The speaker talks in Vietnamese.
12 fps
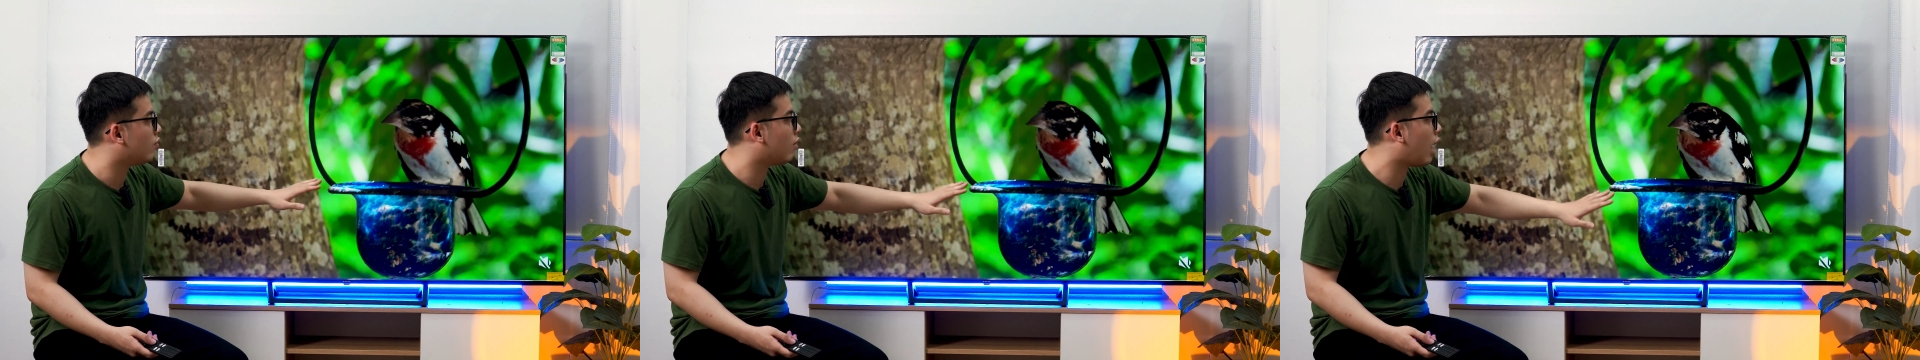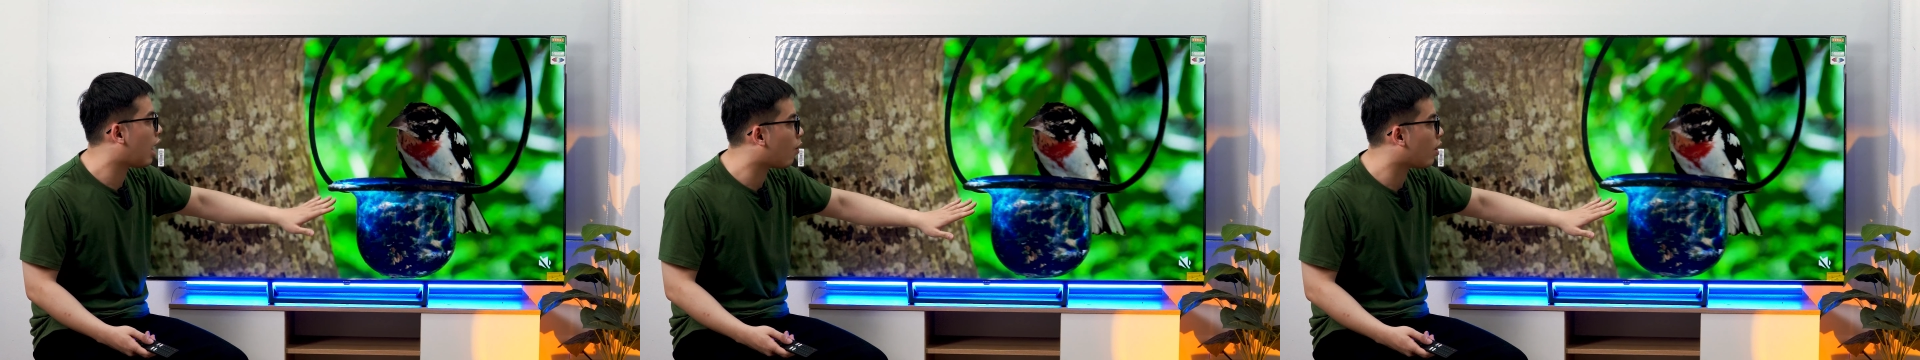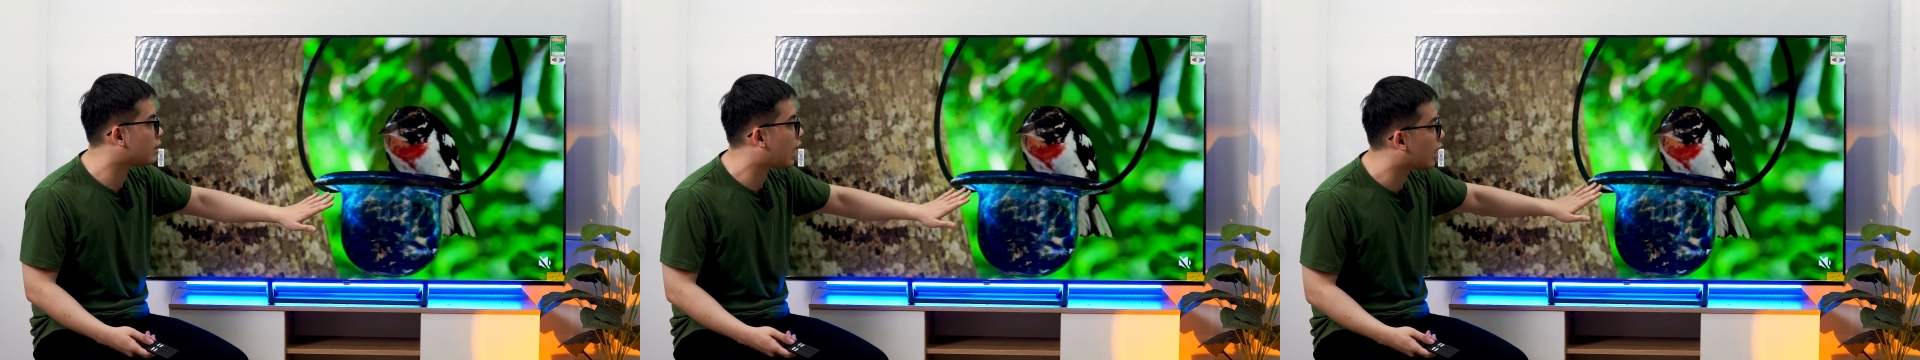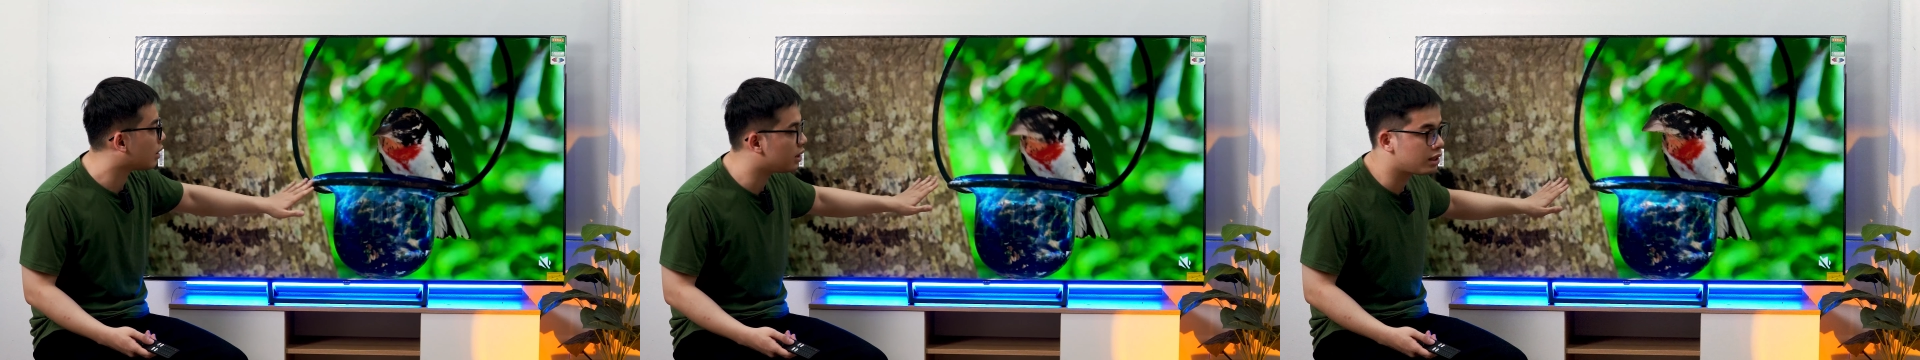Và ngoài
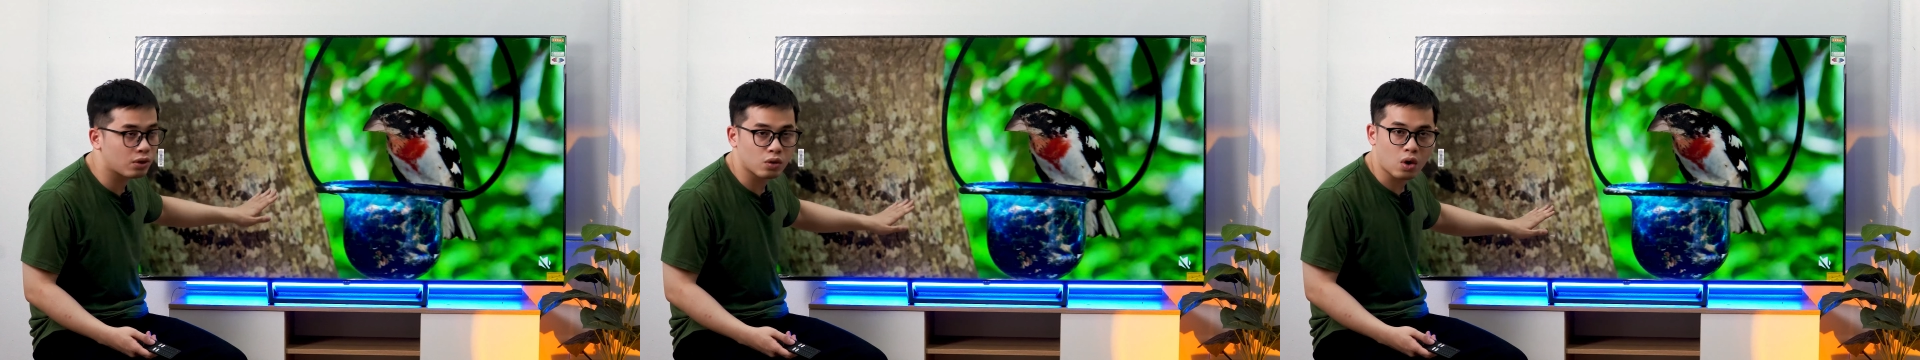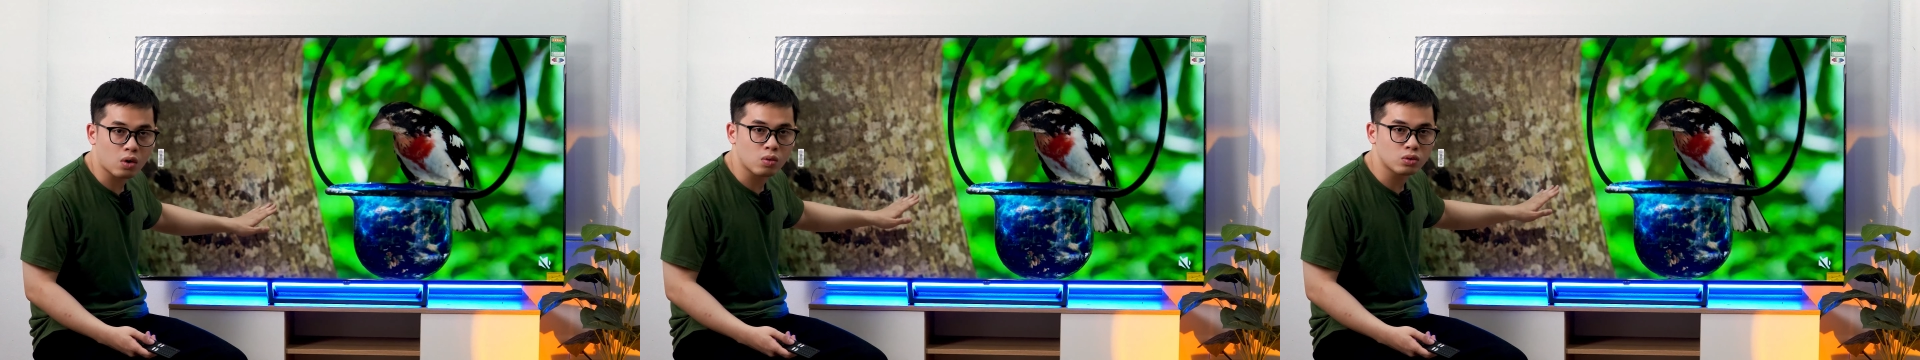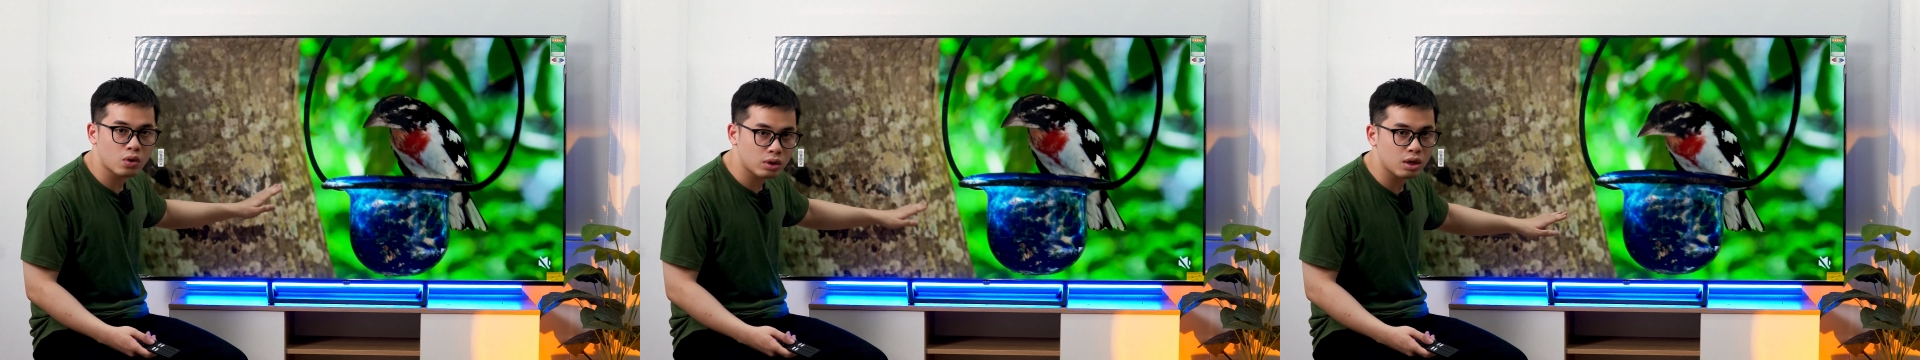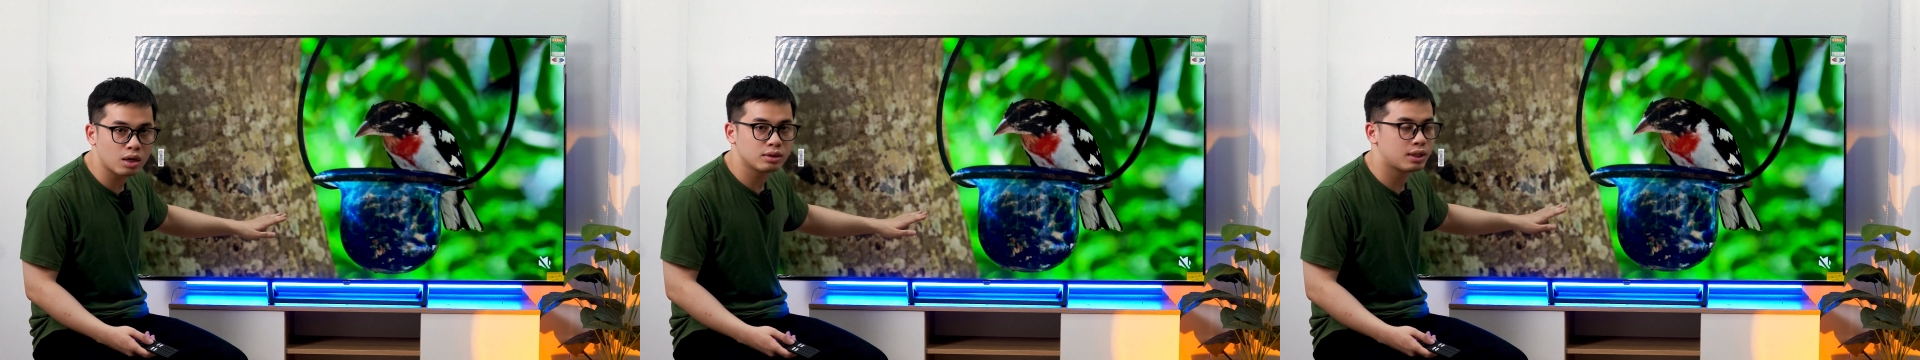ra là chi tiết của nó cũng tốt
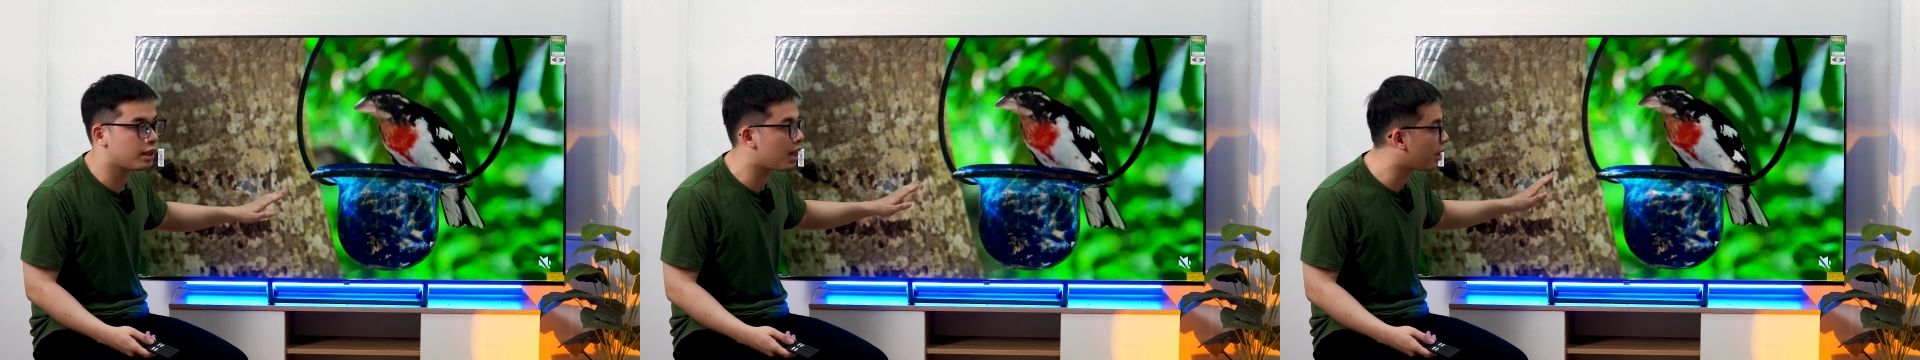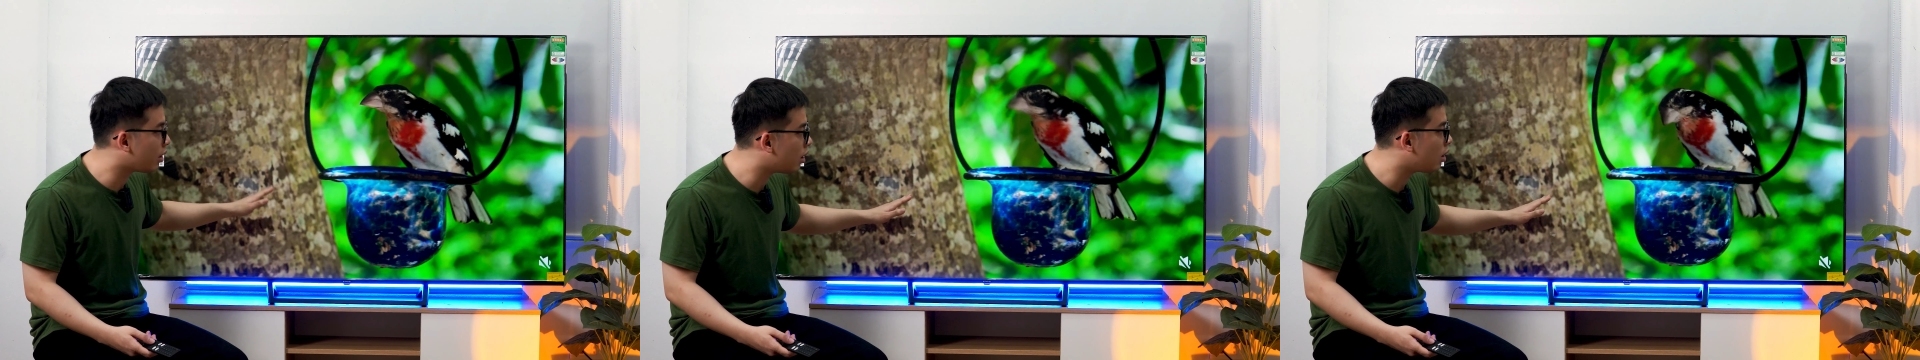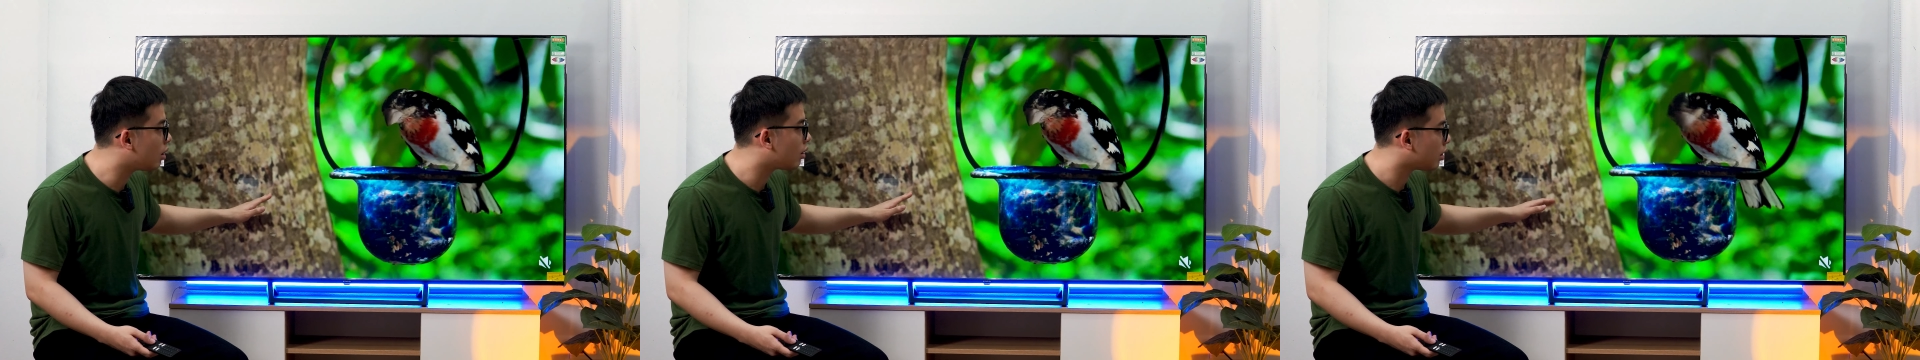nữa, sắc nét nữa.